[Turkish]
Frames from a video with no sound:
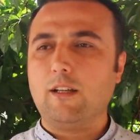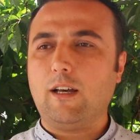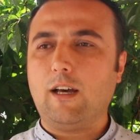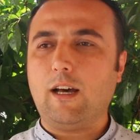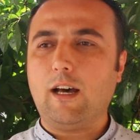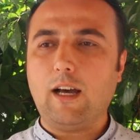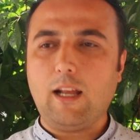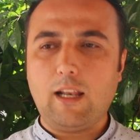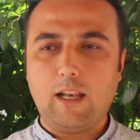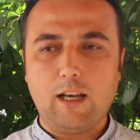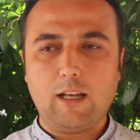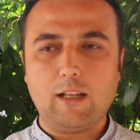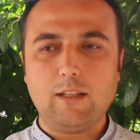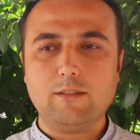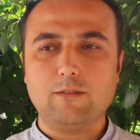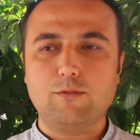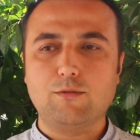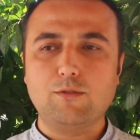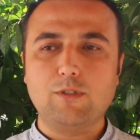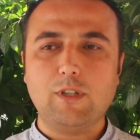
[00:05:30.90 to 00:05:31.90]
hala
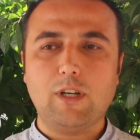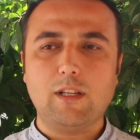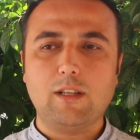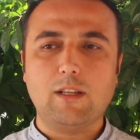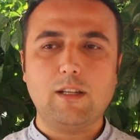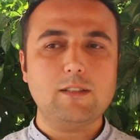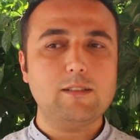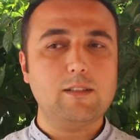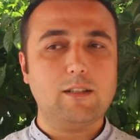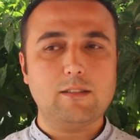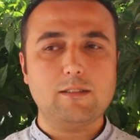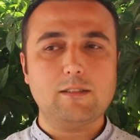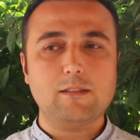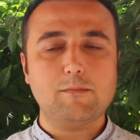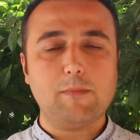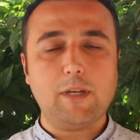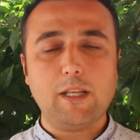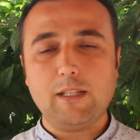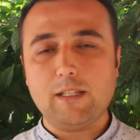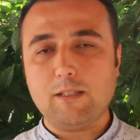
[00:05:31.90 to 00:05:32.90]
dünyada
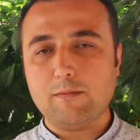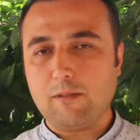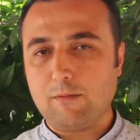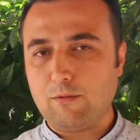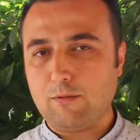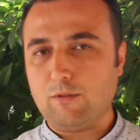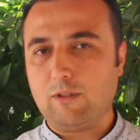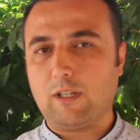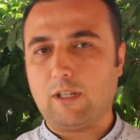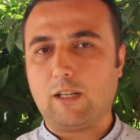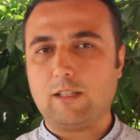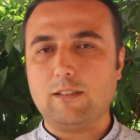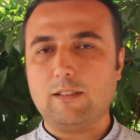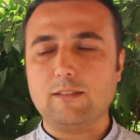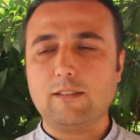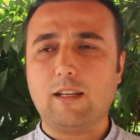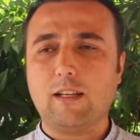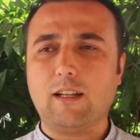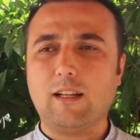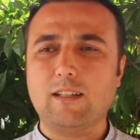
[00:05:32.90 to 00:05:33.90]
tanıdığım en iyi baba olarak
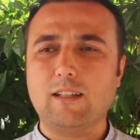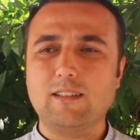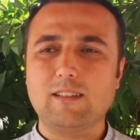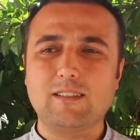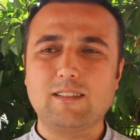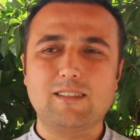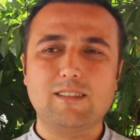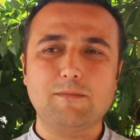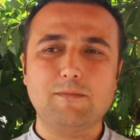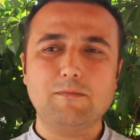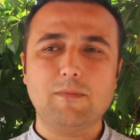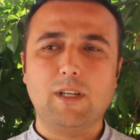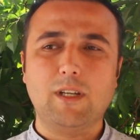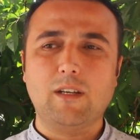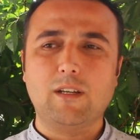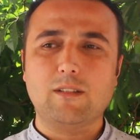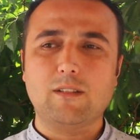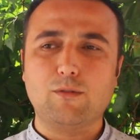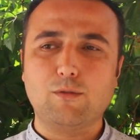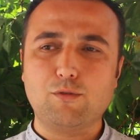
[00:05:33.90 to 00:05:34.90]
nitelendirdiğim
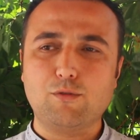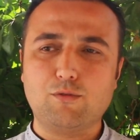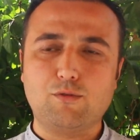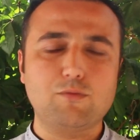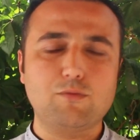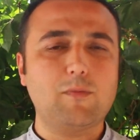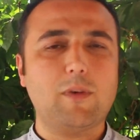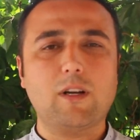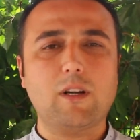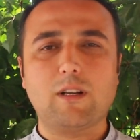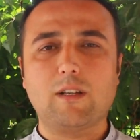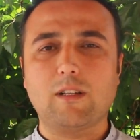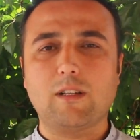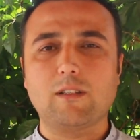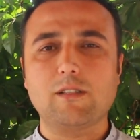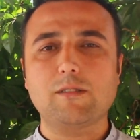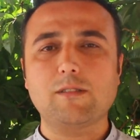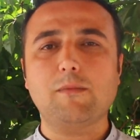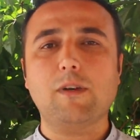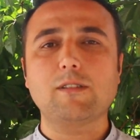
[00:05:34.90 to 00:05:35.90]
dostum,
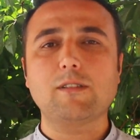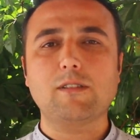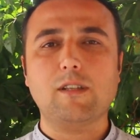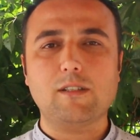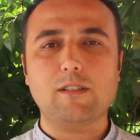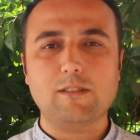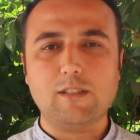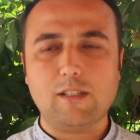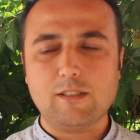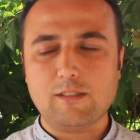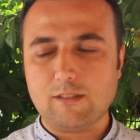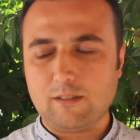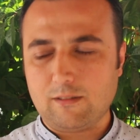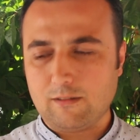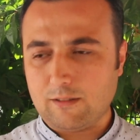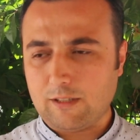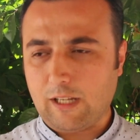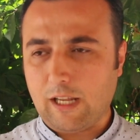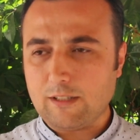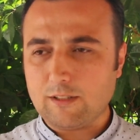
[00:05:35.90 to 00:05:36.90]
arkadaşım Hasan
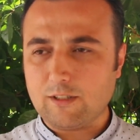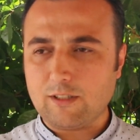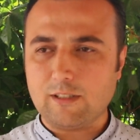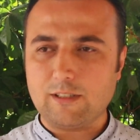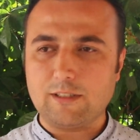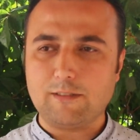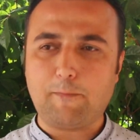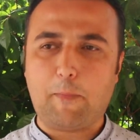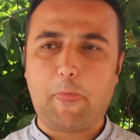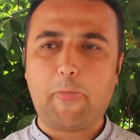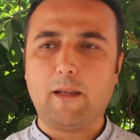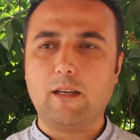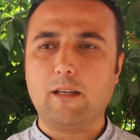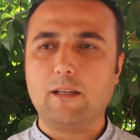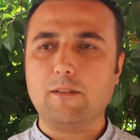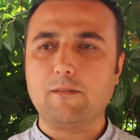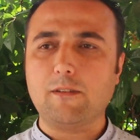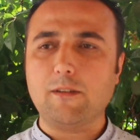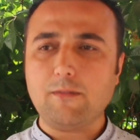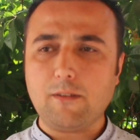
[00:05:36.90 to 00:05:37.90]
Şencan'ın
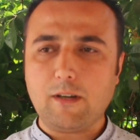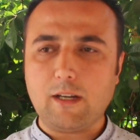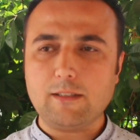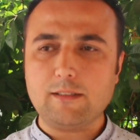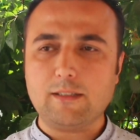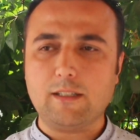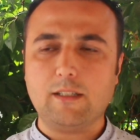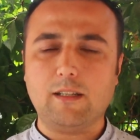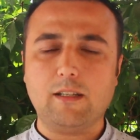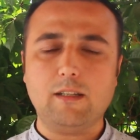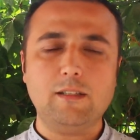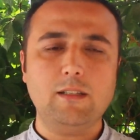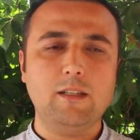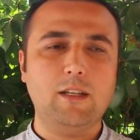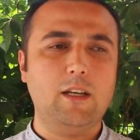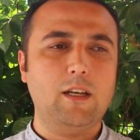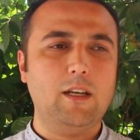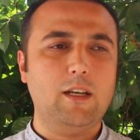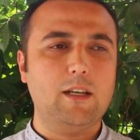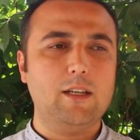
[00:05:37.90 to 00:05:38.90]
e, vefatıyla
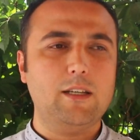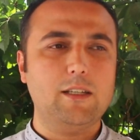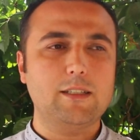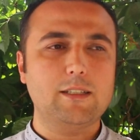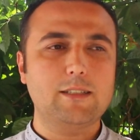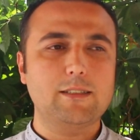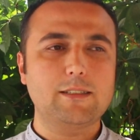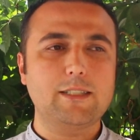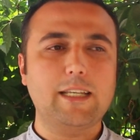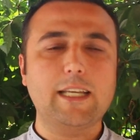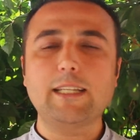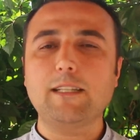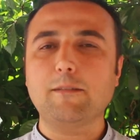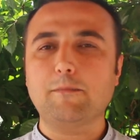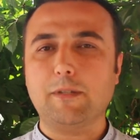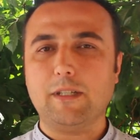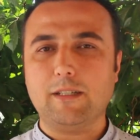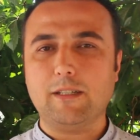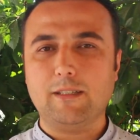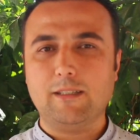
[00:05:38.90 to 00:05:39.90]

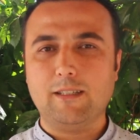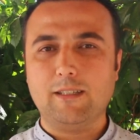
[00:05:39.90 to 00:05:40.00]
yeni bir